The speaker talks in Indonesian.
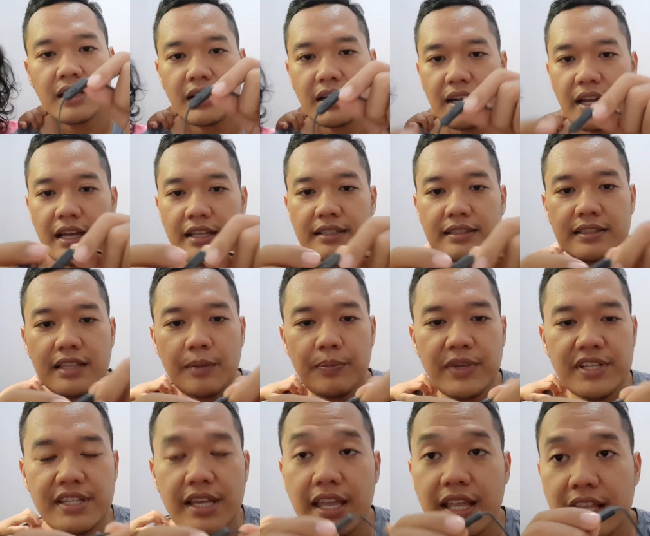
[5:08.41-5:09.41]
Nah, tapi
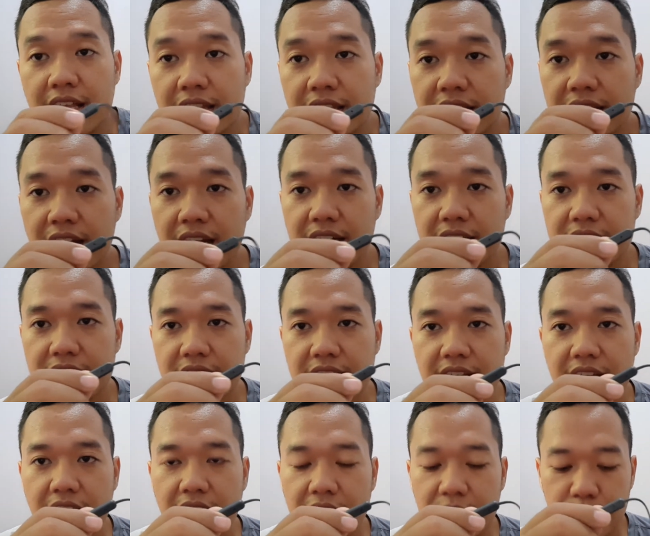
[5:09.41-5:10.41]
sayangnya tidak
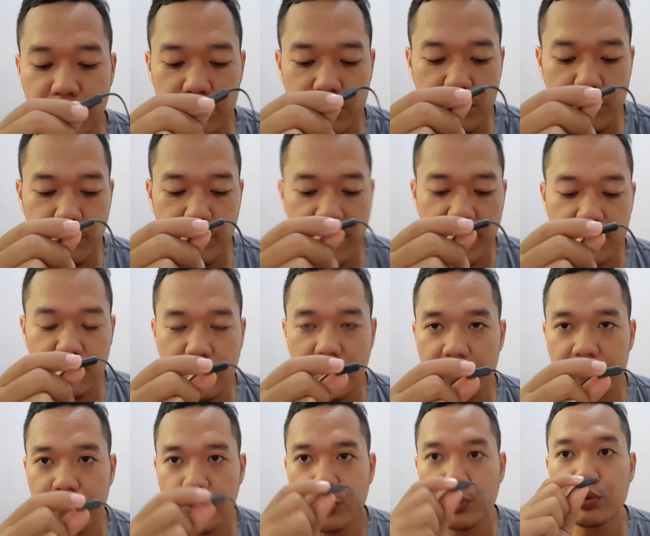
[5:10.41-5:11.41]
disediakan untuk pengaturan
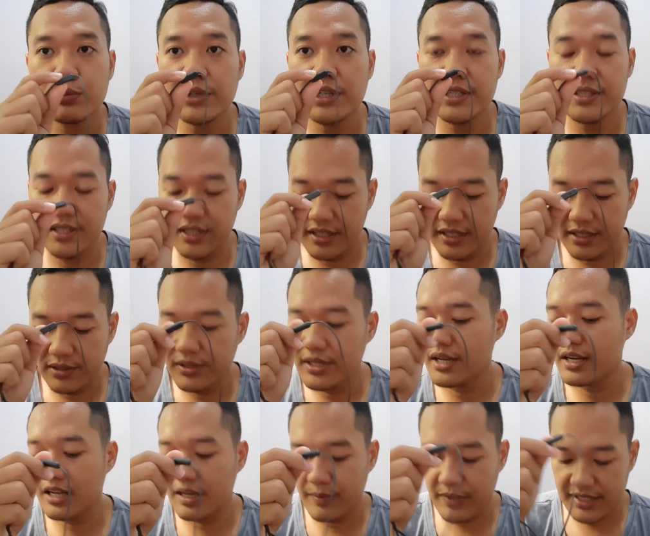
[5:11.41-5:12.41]
volume di sini. Ya
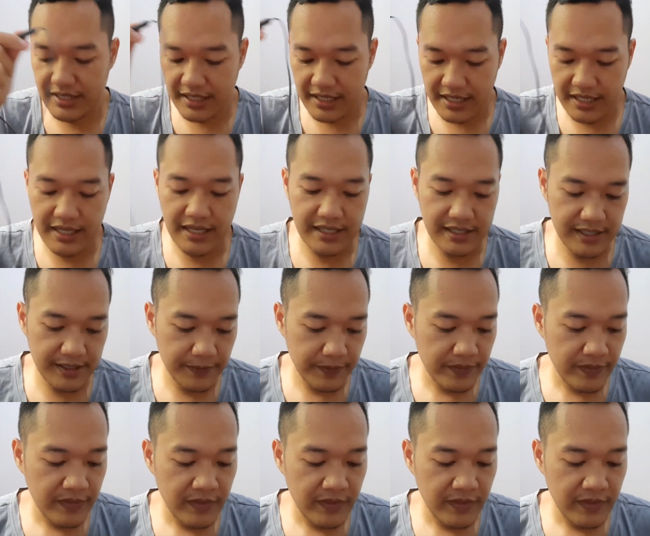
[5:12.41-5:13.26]
udah nggak masalah guys.